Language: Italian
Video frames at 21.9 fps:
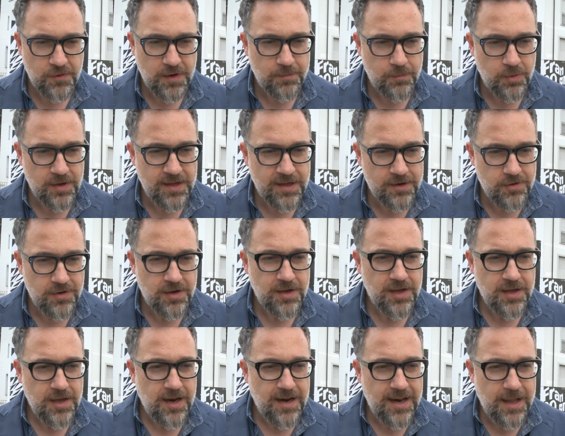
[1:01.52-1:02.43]
vocabolario,
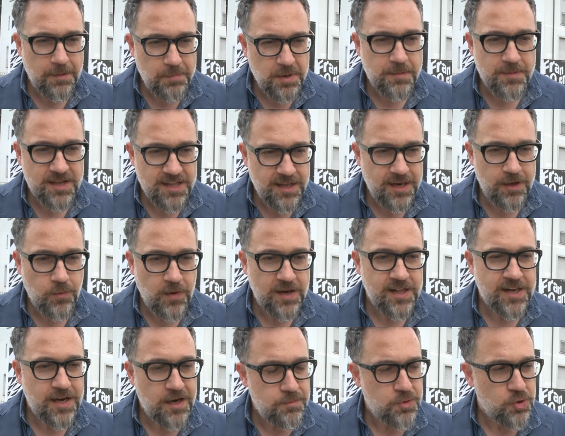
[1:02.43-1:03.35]
la prima delle
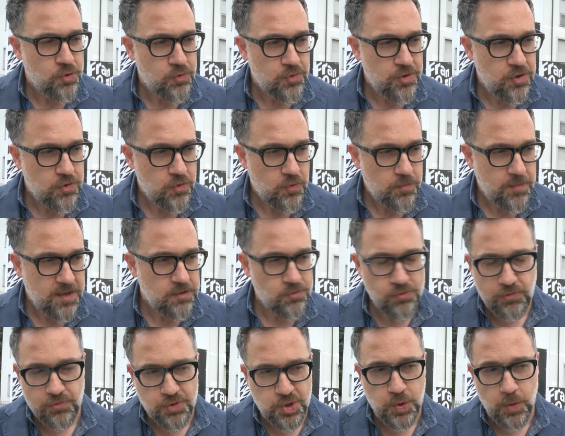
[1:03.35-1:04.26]
quali era il mio cognome,
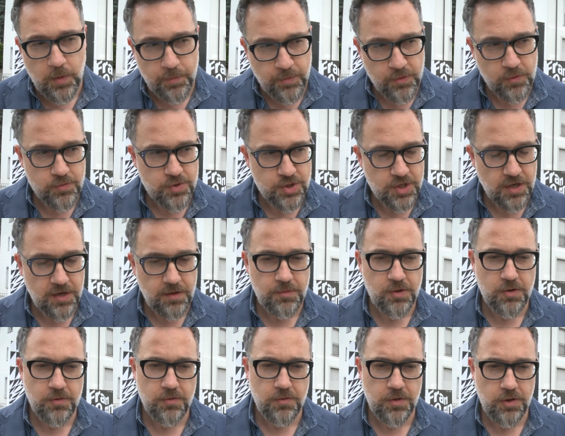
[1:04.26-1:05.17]
io non riuscivo a pronunciare il
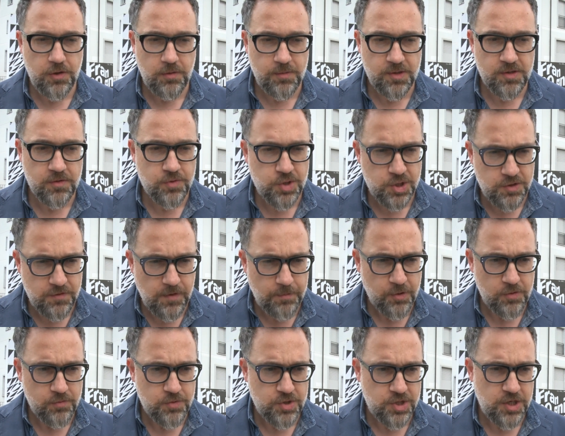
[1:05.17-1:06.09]
mio cognome, non riuscivo a
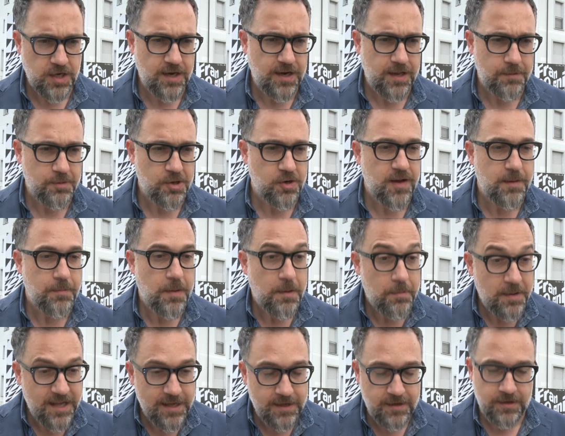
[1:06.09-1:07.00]
pronunciare la parola
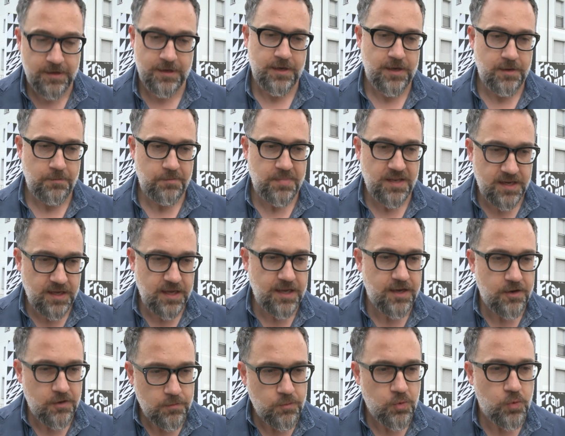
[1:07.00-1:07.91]
papà
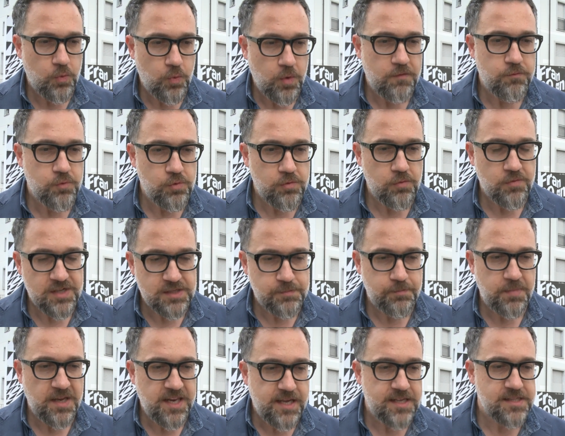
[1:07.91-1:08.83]
perché comunque ho avuto
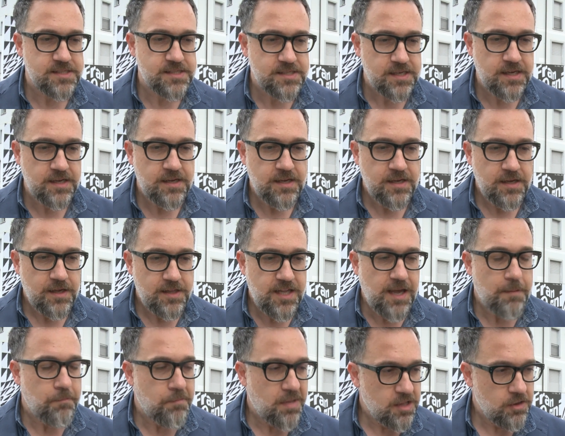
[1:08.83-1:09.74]
un'esperienza
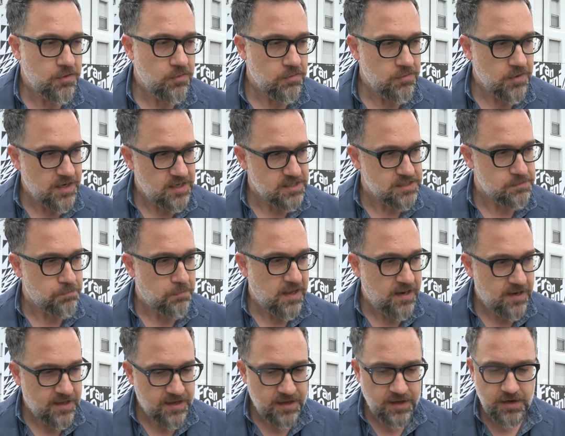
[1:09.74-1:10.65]
di abbandono alle
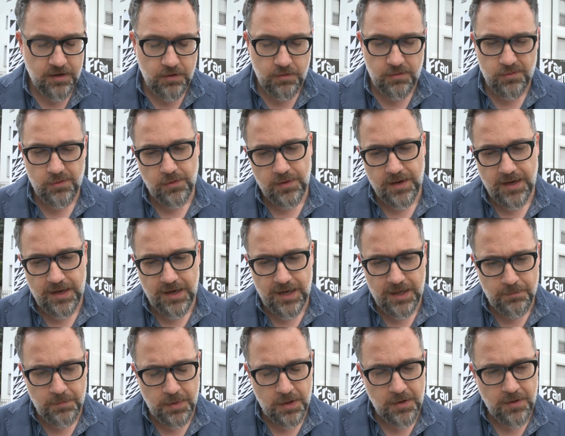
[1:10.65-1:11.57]
spalle che racconto nel
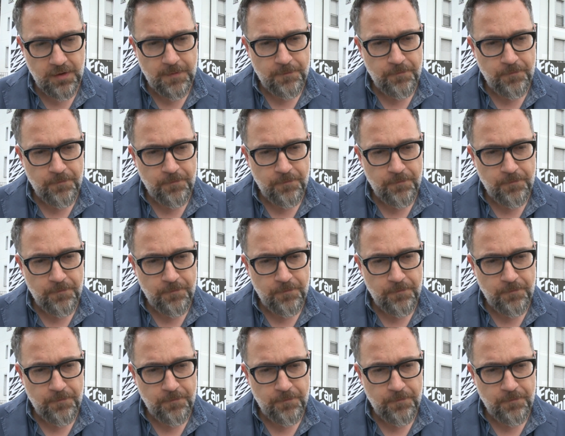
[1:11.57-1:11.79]
libro